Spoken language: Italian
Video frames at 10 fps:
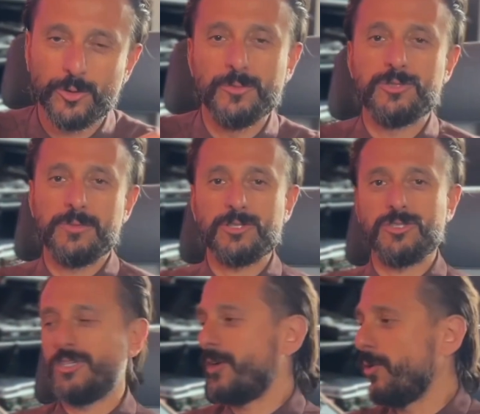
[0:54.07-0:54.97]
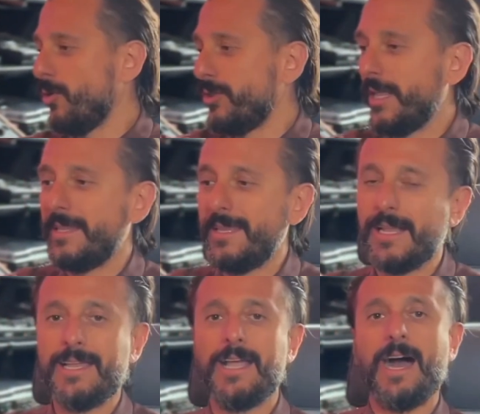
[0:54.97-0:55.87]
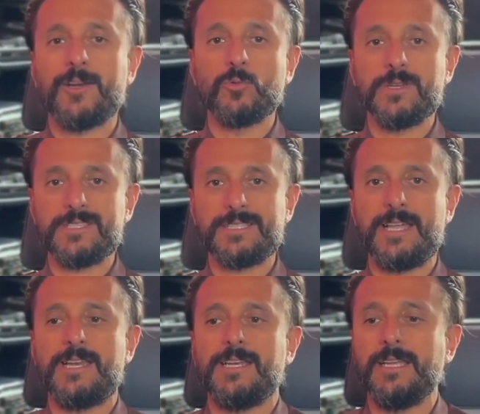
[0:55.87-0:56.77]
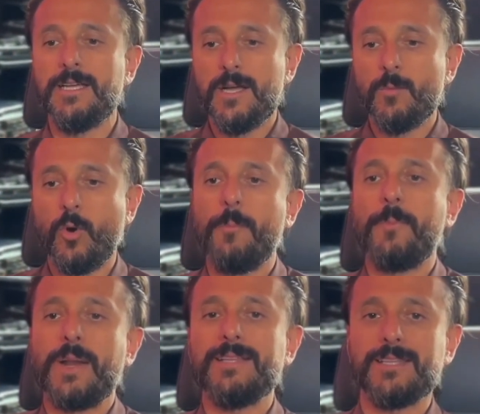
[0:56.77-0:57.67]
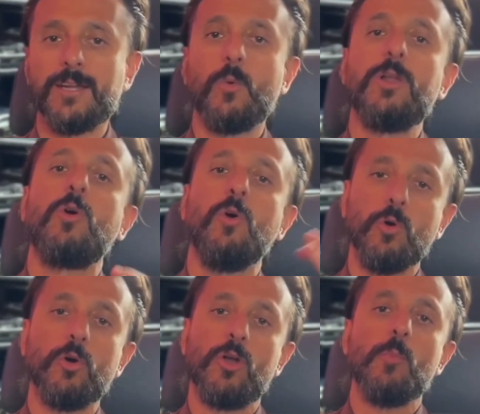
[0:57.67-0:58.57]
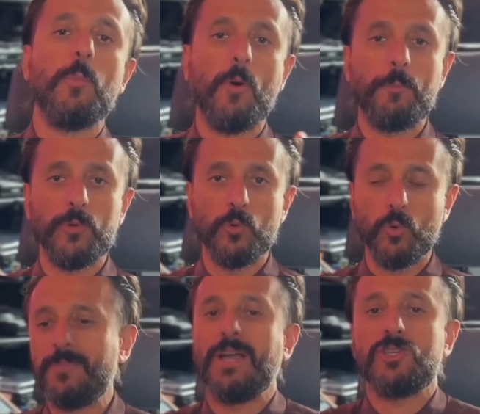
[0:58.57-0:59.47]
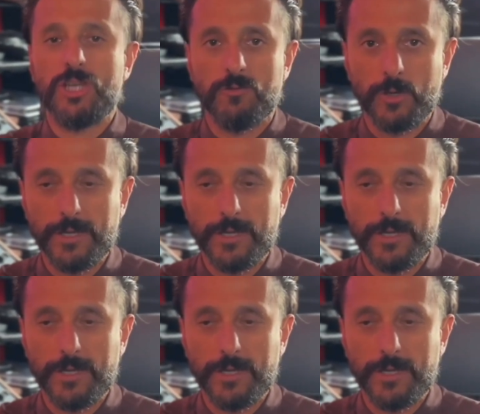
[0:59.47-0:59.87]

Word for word: come ci piace dire, con degli hardware esterni può prendere quel colore un po' più piacevole,